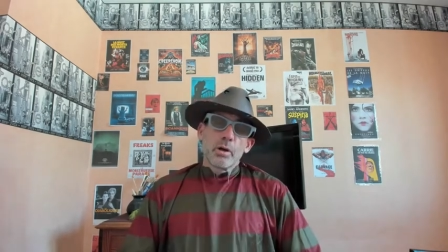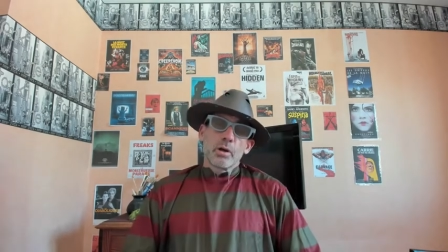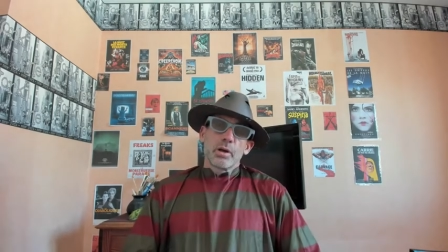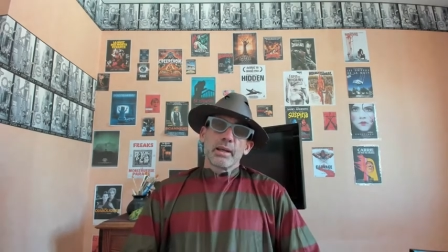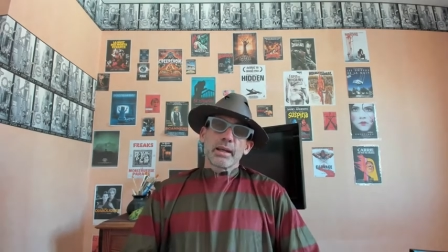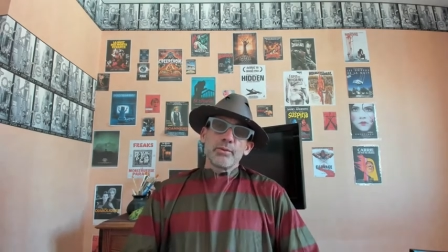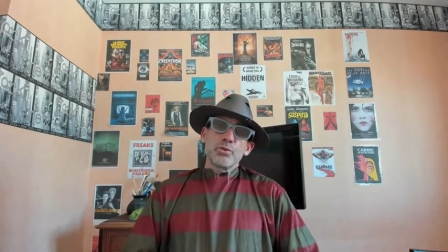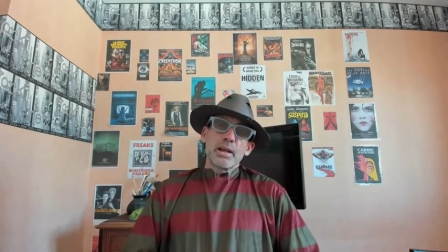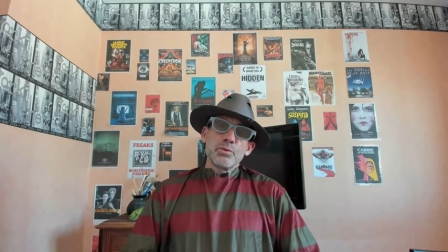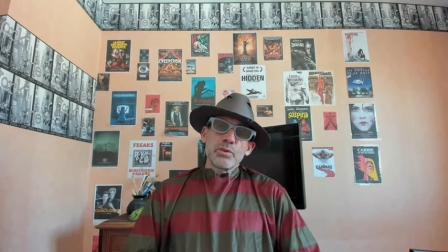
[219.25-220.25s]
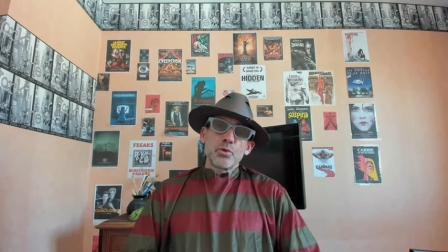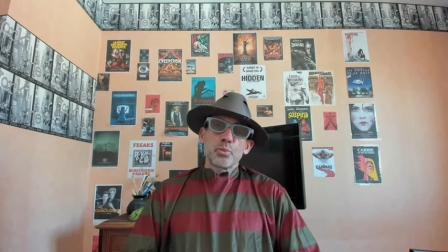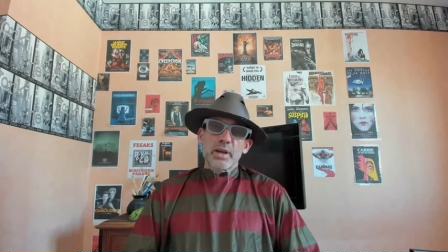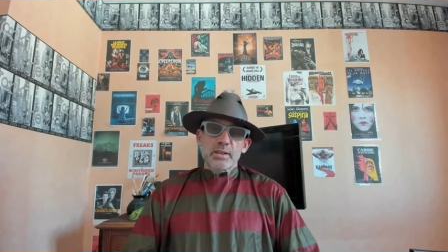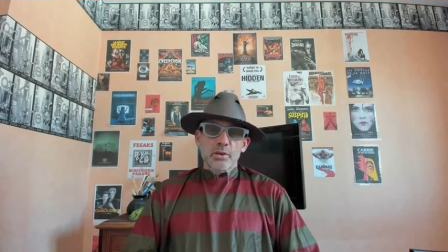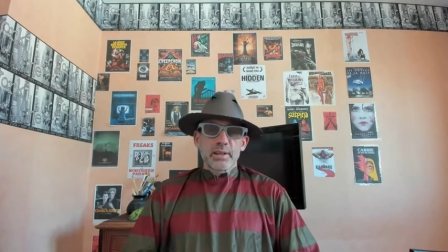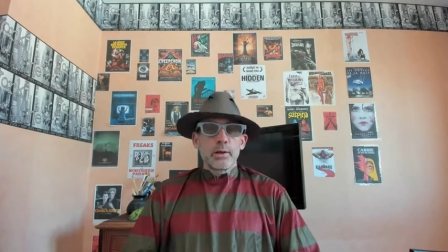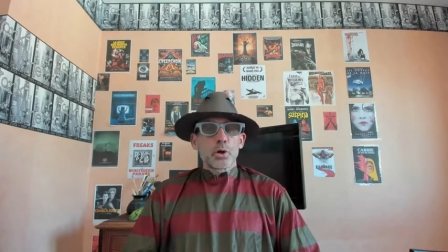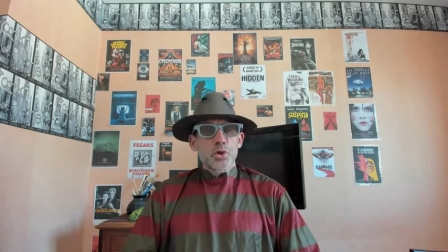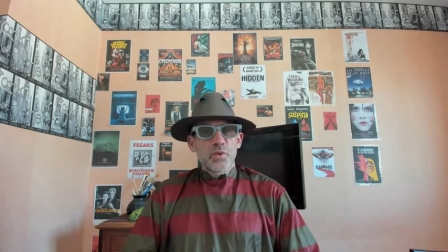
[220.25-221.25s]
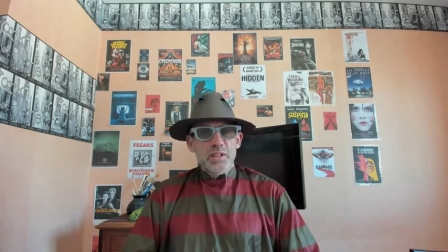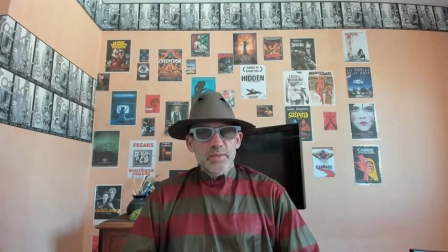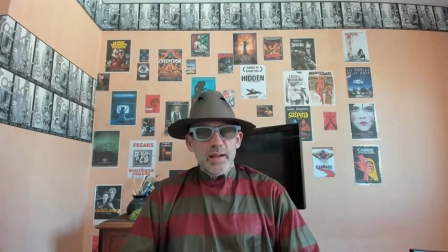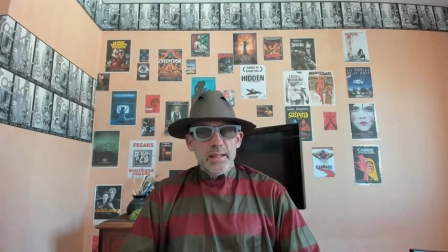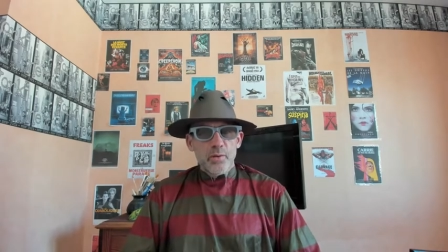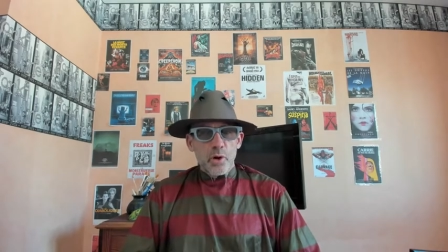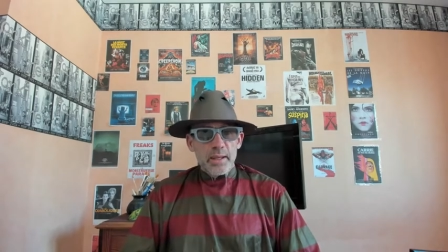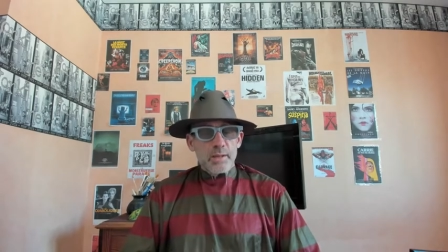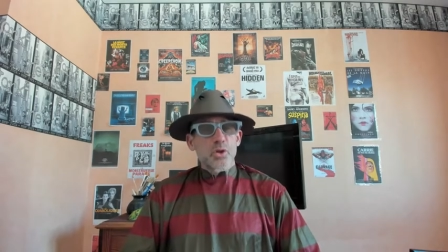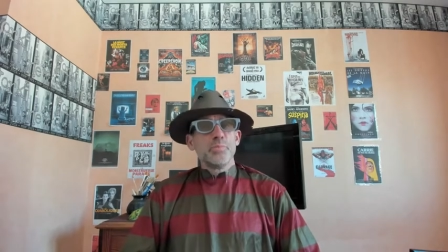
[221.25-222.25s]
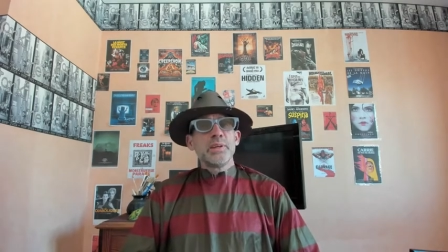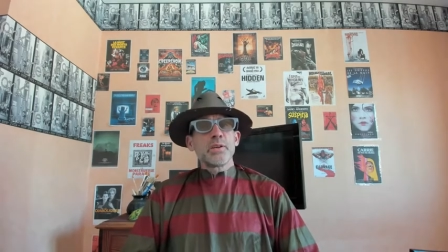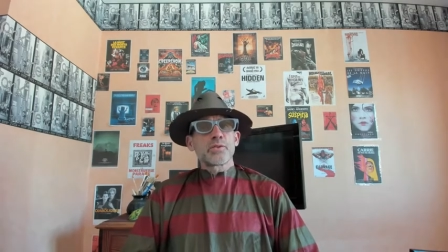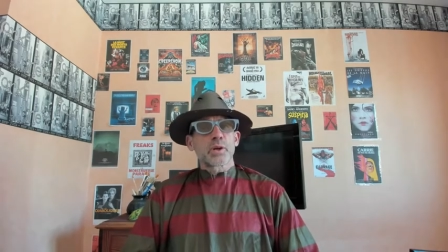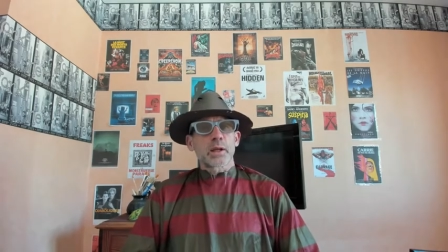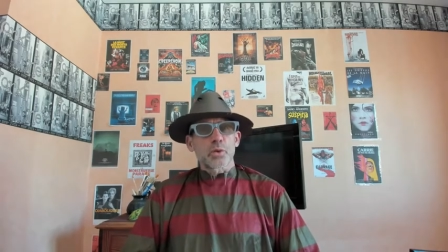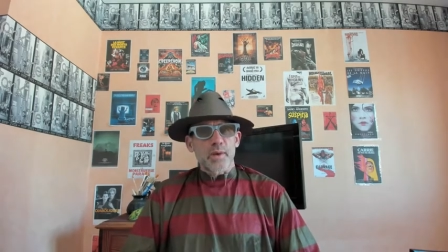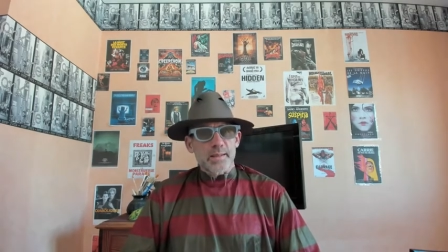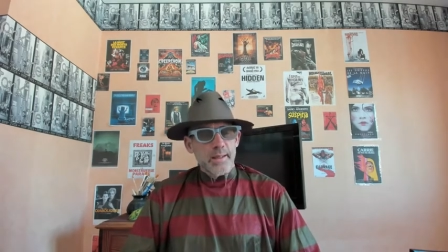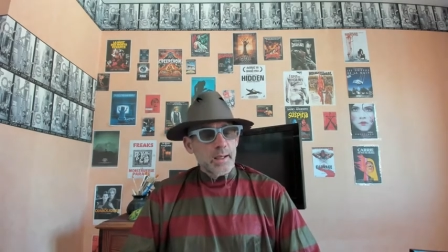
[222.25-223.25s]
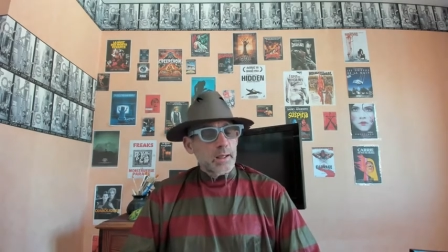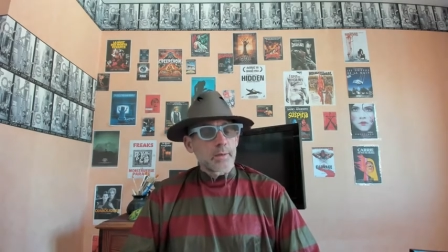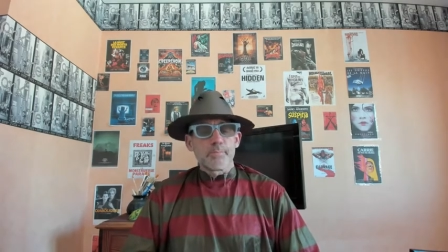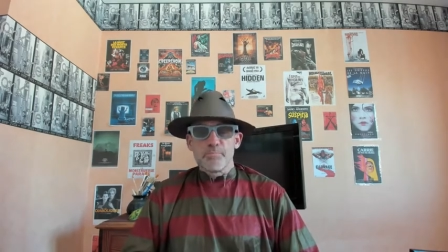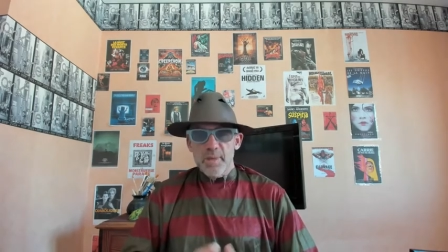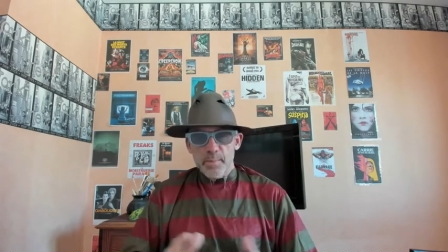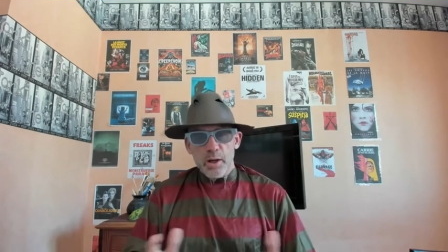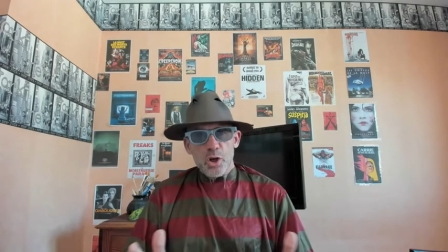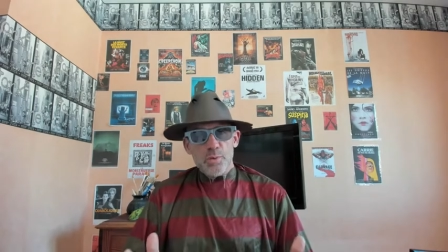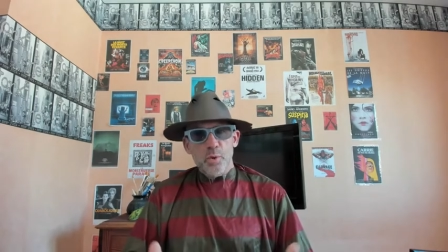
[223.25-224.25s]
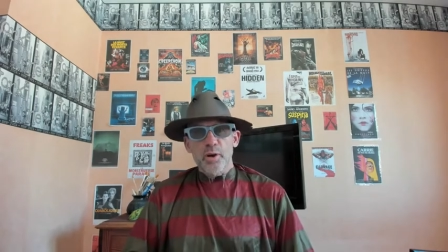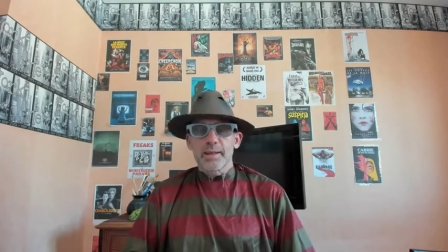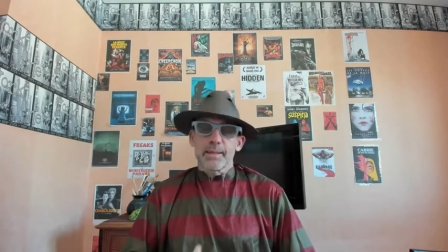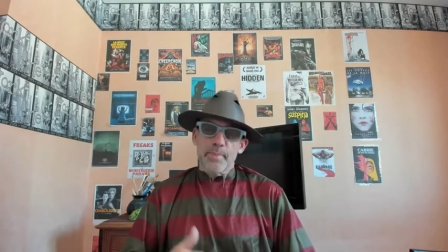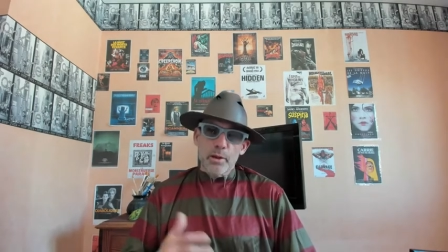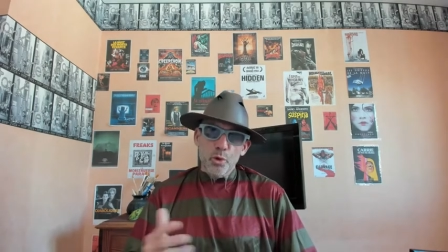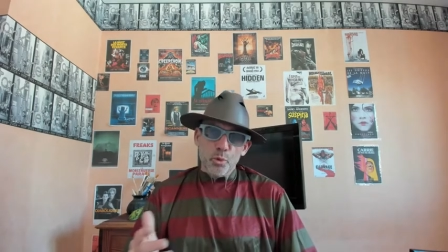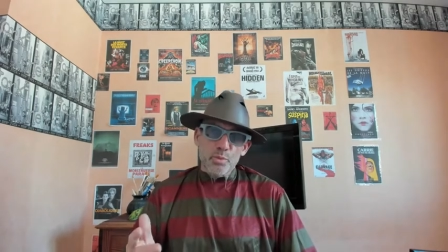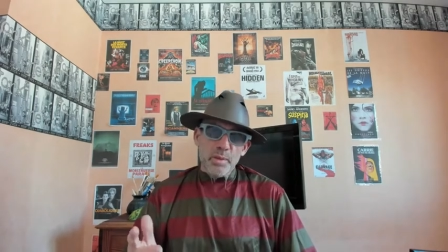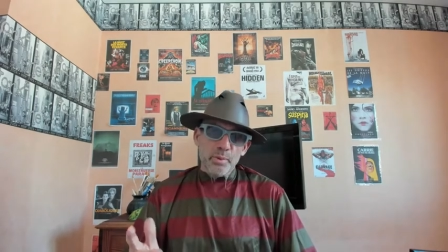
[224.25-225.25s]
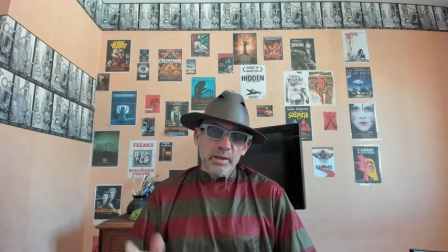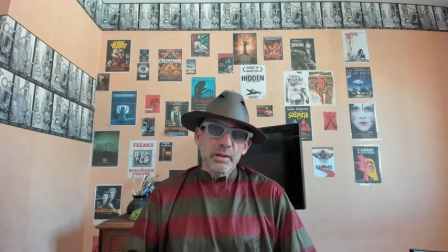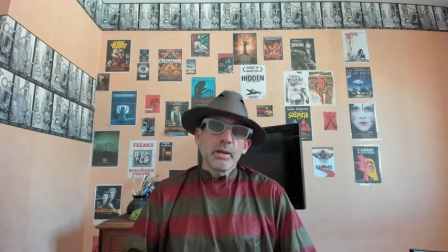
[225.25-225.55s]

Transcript: Les grippes de la nuit fut présenté lors du Festival d'Avoriaz en 1985, mais malheureusement il n'a pas eu le premier prix,